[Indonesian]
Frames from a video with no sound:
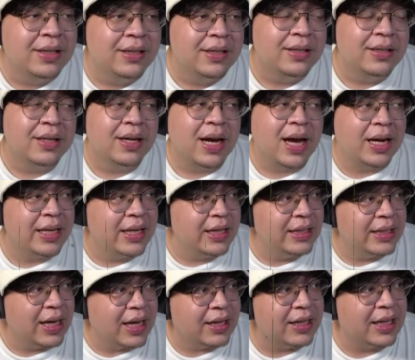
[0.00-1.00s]
Kalian
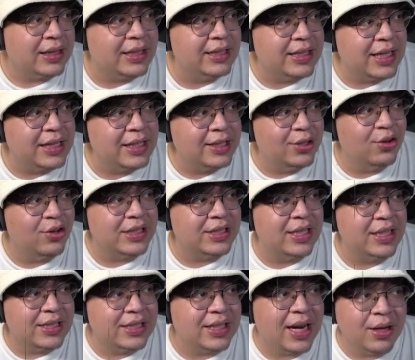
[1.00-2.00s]
ya netizen Indonesia ini
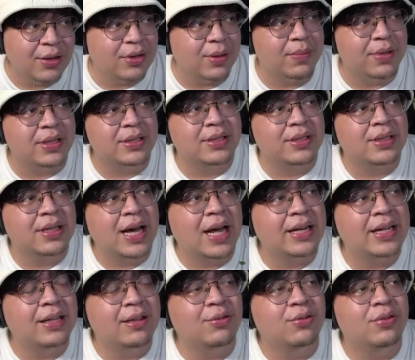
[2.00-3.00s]
selalu sama guys.
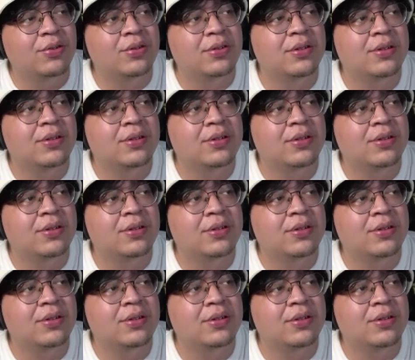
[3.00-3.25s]
Kalian tuh